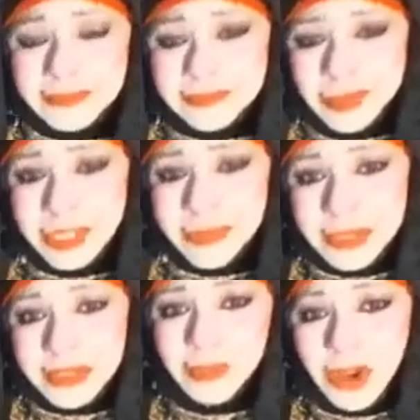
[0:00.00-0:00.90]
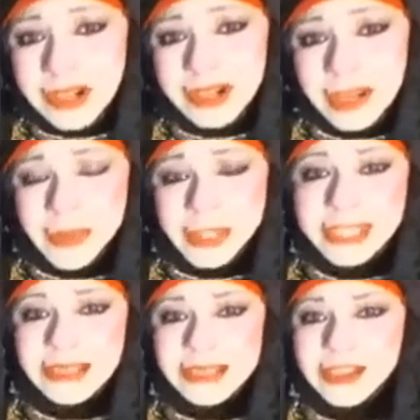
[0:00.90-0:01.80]
मुझे फिर ब्लॉक करना पड़
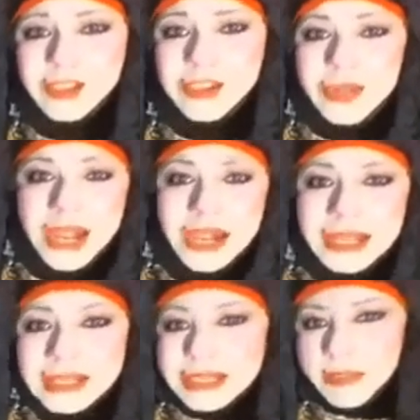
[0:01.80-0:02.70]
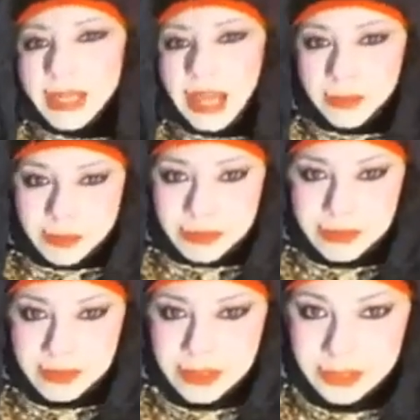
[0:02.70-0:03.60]
जाता है सो काइंडली जब भी आप
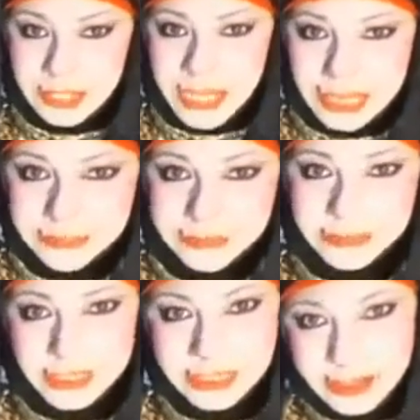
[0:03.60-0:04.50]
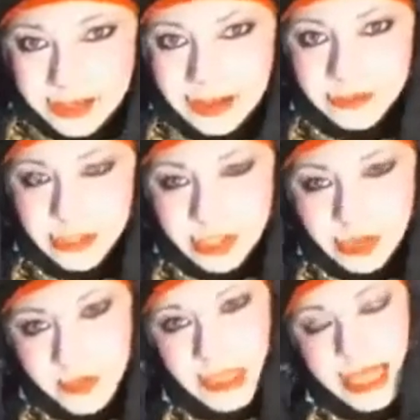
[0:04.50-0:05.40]
लाइव इस तरह वीडियोस पे
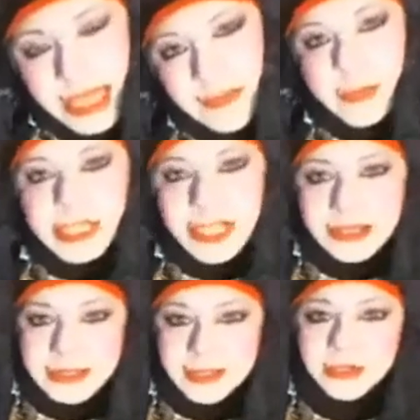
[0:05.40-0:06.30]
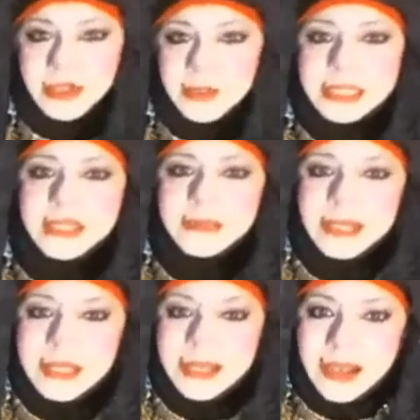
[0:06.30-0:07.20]
कहीं पे भी जाते हैं तो कम से कम
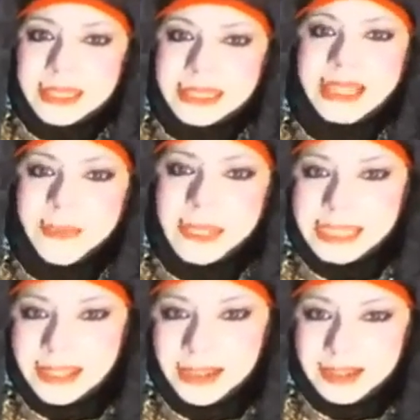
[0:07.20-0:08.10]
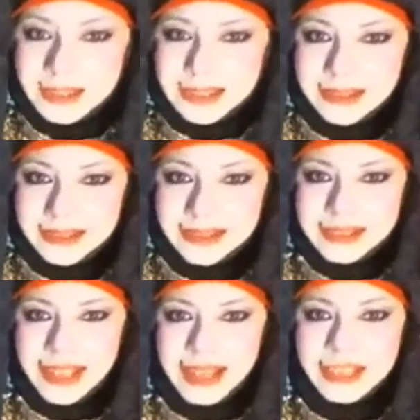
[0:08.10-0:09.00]
अच्छे कमेंट्स किया करें
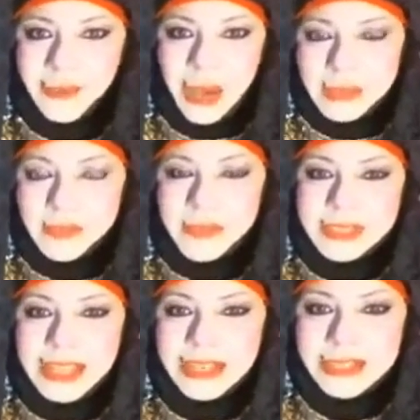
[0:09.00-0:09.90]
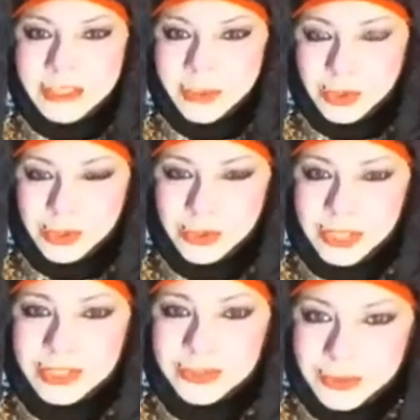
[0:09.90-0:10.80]
ताकि वो आपकी पर्सनालिटी को शो करे
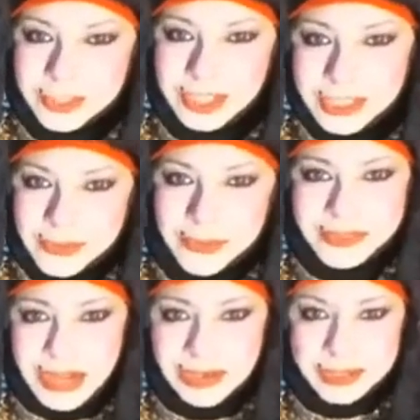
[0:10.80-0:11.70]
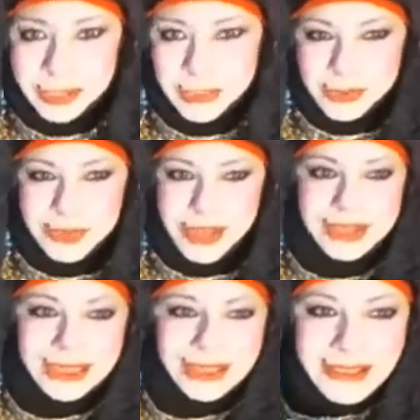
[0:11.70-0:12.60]
तो कुछ अच्छी पर्सनालिटी शो हो ना कि
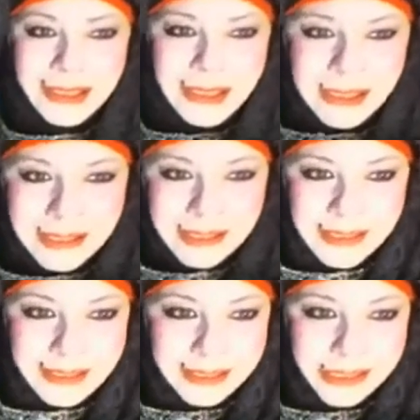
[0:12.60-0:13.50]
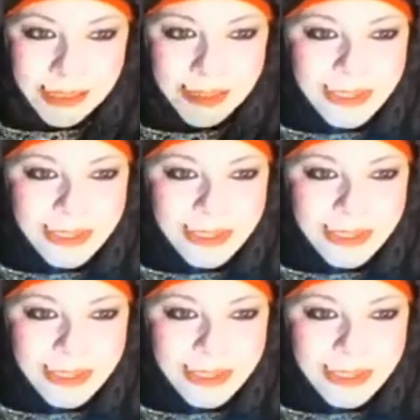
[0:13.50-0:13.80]
यू नो